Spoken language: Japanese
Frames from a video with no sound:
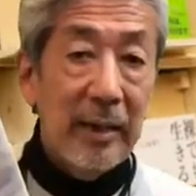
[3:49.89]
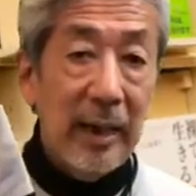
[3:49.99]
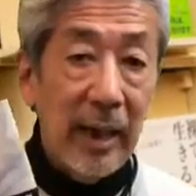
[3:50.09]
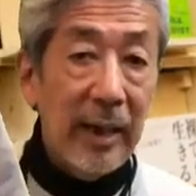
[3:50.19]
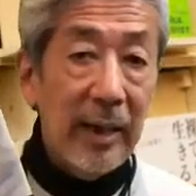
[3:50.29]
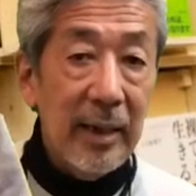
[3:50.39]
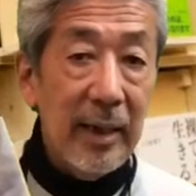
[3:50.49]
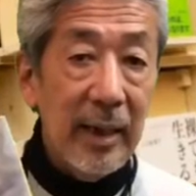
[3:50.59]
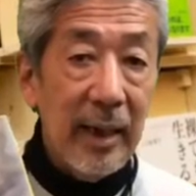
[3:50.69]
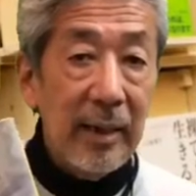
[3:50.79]
なかな
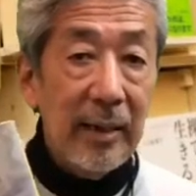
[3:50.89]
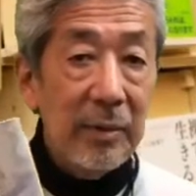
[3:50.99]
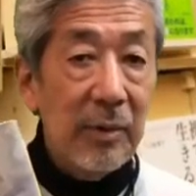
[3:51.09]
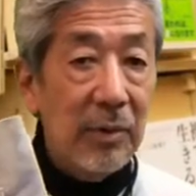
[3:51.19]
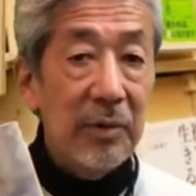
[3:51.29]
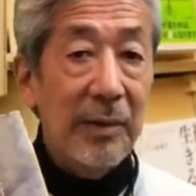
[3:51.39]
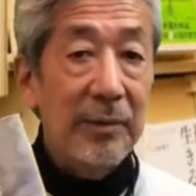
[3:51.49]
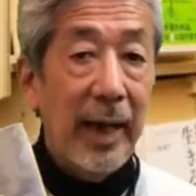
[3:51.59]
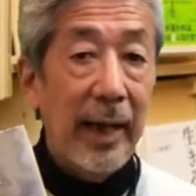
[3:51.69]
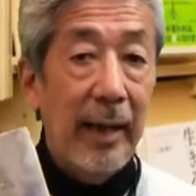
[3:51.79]
か奥が
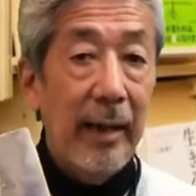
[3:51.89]
深い、